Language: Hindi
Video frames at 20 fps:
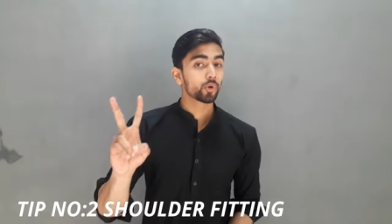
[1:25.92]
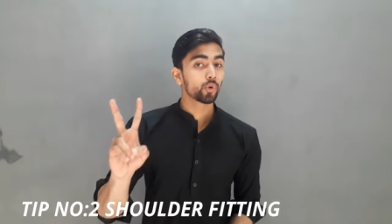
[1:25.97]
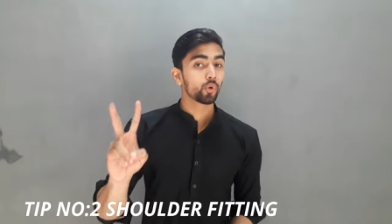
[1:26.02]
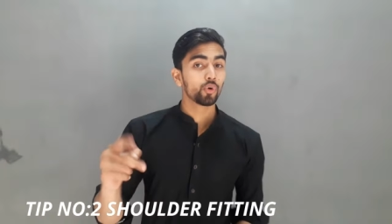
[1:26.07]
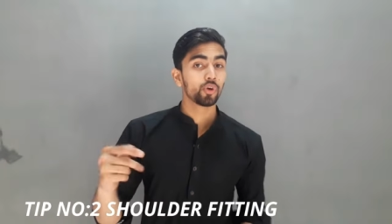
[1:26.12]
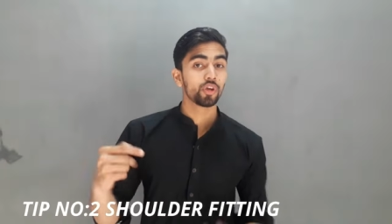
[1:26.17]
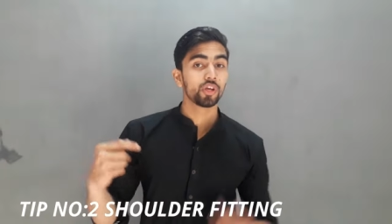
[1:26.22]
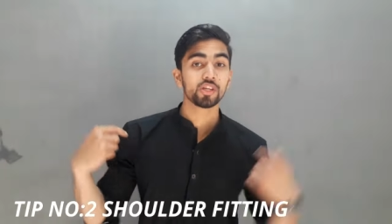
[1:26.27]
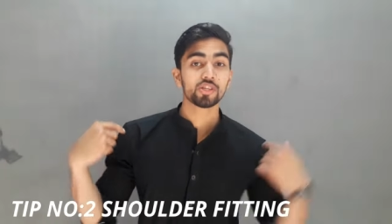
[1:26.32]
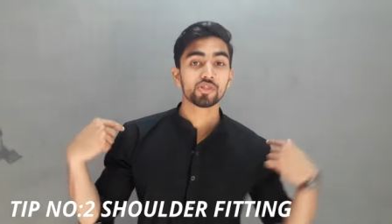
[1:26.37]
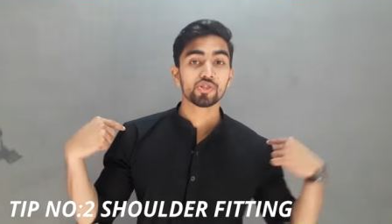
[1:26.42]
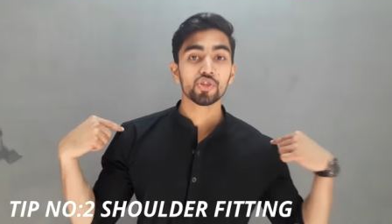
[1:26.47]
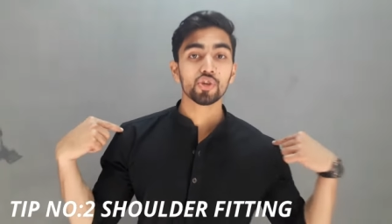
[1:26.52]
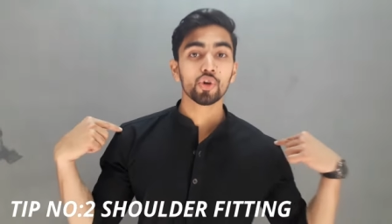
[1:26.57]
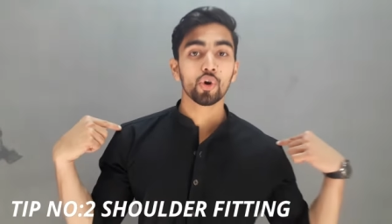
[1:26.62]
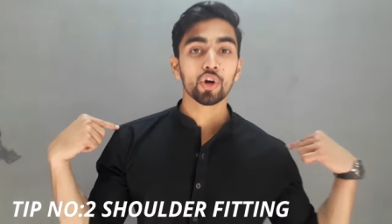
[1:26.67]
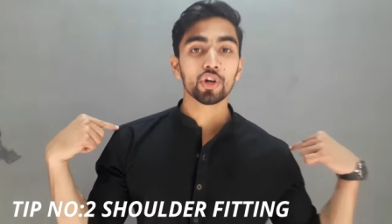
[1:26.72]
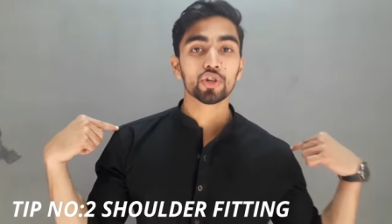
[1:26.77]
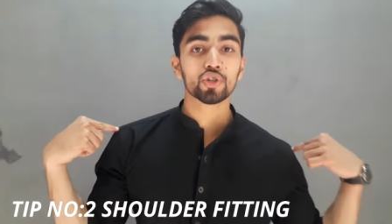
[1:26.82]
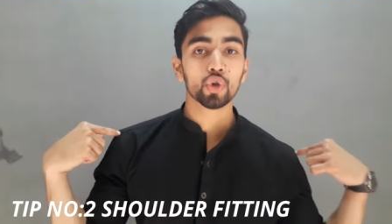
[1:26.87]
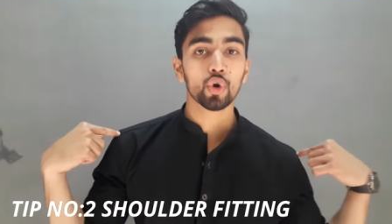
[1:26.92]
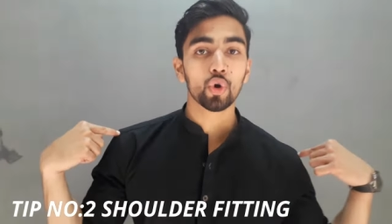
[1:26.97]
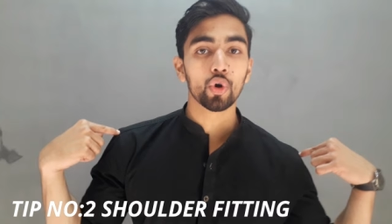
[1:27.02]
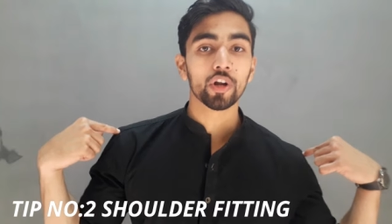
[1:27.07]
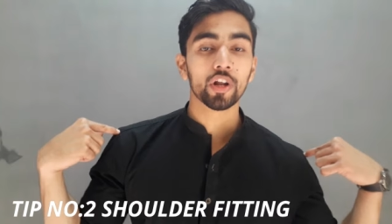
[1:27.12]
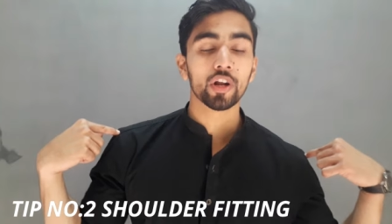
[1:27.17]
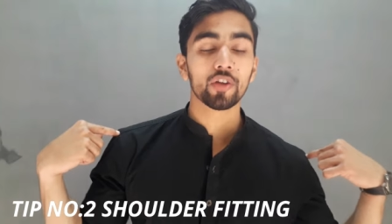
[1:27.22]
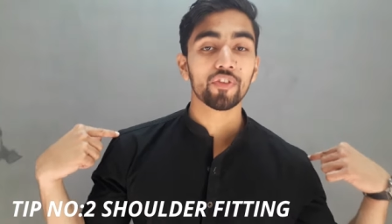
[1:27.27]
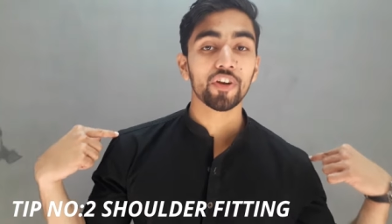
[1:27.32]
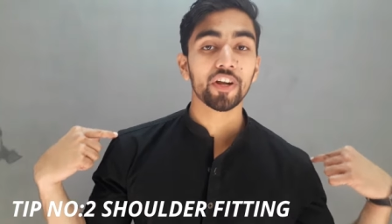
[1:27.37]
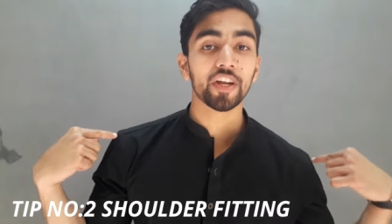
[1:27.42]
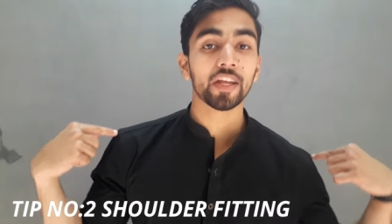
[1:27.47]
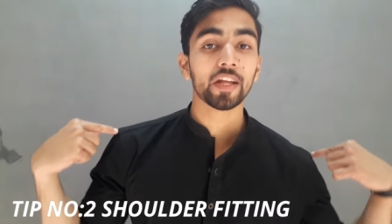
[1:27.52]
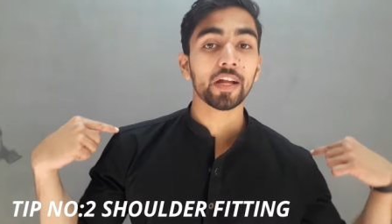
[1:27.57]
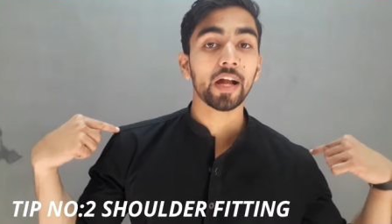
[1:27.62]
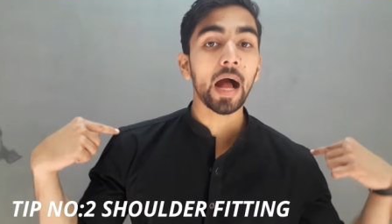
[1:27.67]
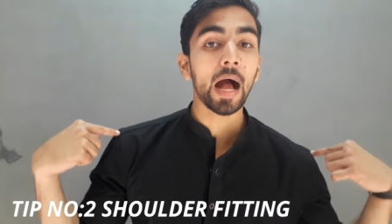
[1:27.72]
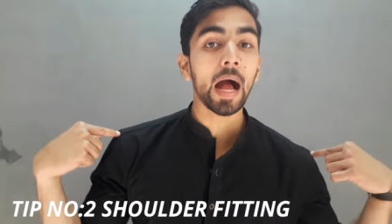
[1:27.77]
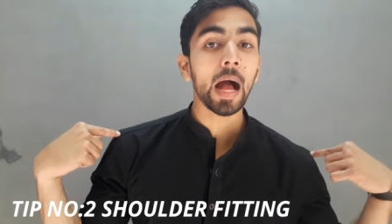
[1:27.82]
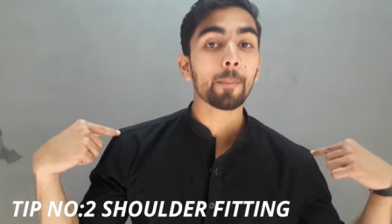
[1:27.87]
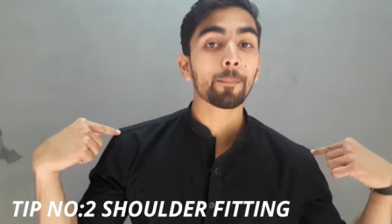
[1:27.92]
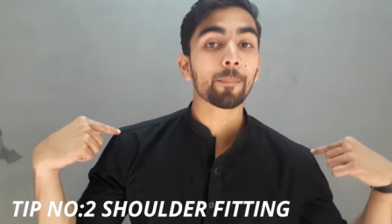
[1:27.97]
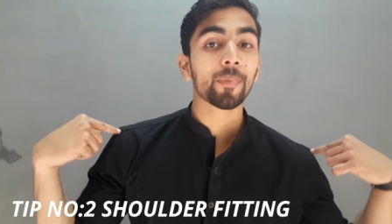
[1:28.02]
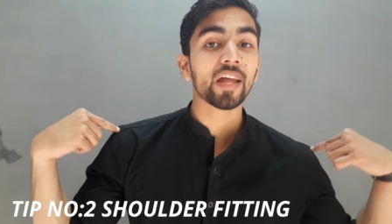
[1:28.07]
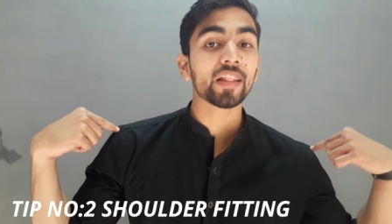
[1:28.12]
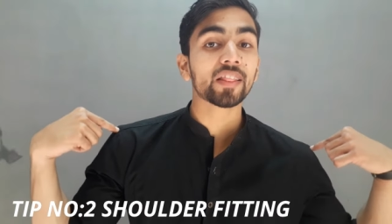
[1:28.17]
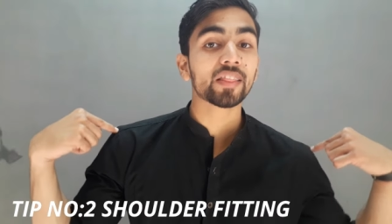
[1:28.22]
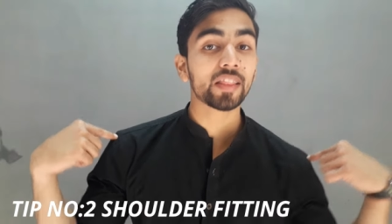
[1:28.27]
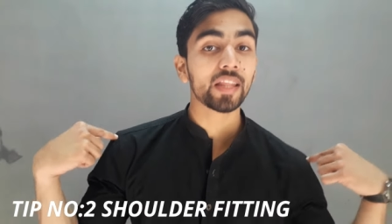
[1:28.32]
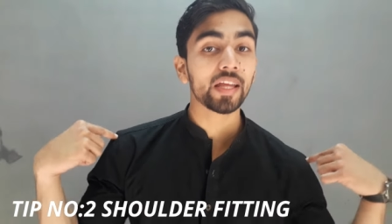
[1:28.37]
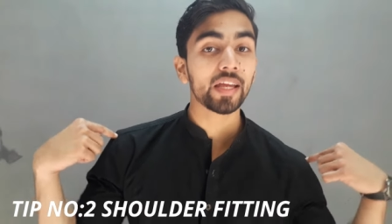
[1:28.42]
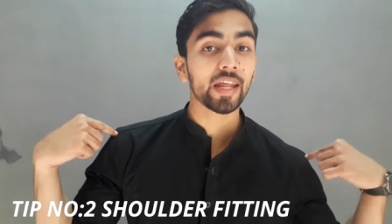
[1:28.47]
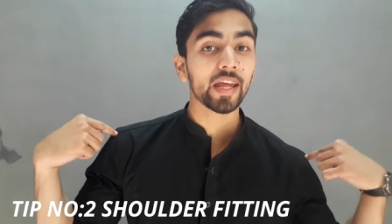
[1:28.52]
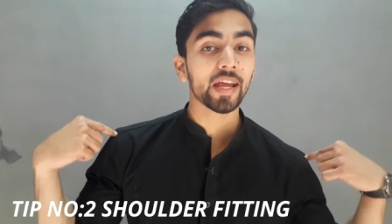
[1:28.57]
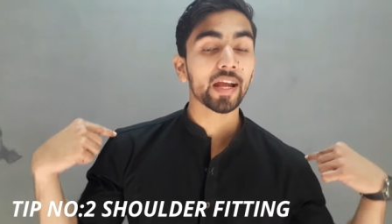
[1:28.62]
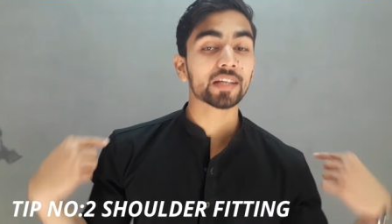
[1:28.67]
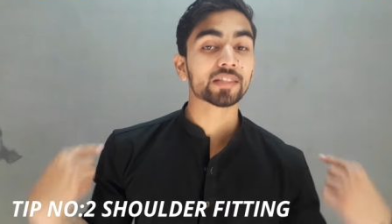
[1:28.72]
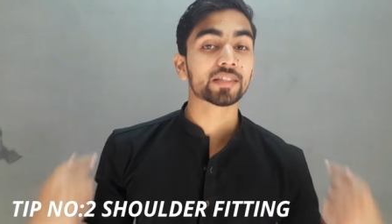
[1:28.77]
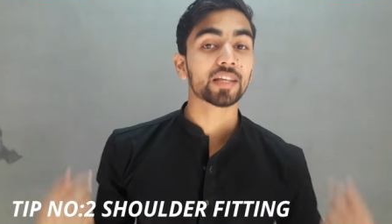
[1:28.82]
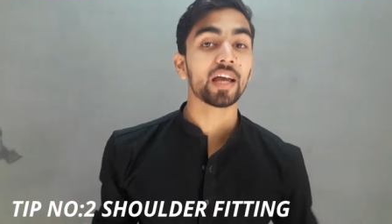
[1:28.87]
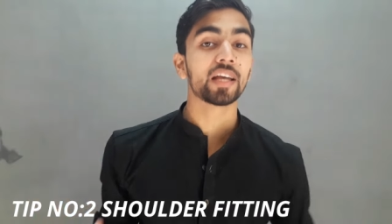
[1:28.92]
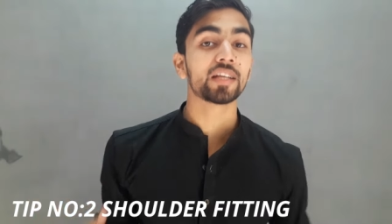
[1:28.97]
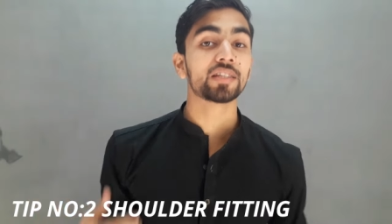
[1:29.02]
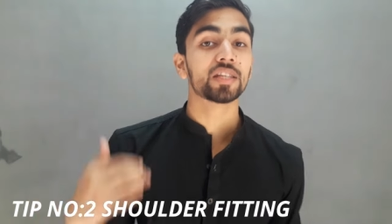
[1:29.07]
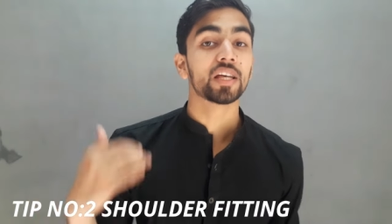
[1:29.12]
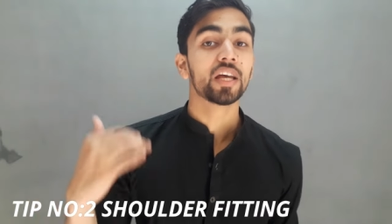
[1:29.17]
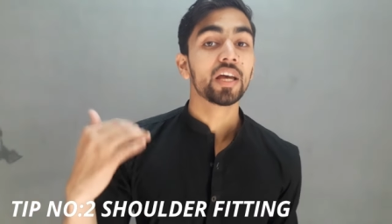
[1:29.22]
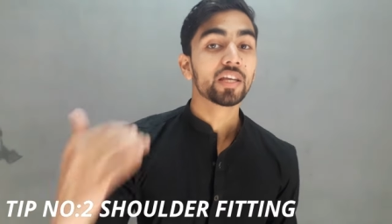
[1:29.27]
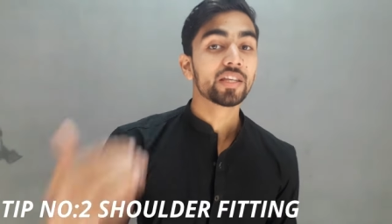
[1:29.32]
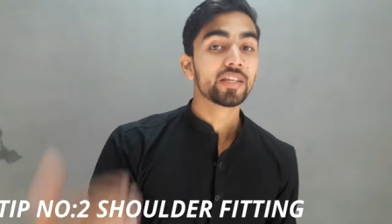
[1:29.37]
टू इज योर शोल्डर फिटिंग आपके तीरे का साइज